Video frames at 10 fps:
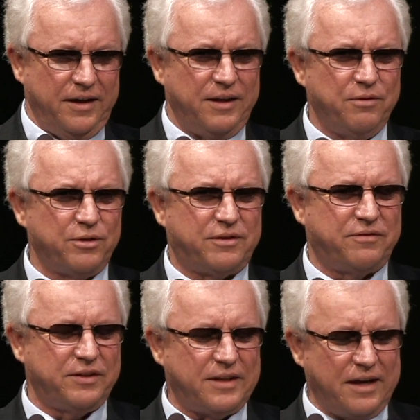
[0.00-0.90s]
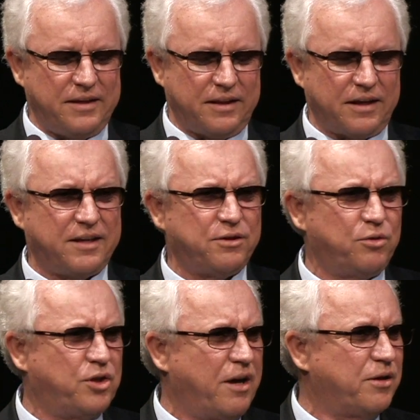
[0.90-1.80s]
И вот, вы знаете, я так
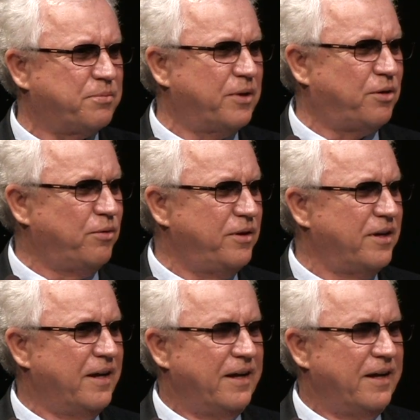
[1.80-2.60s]
изучаю, смотрю, и,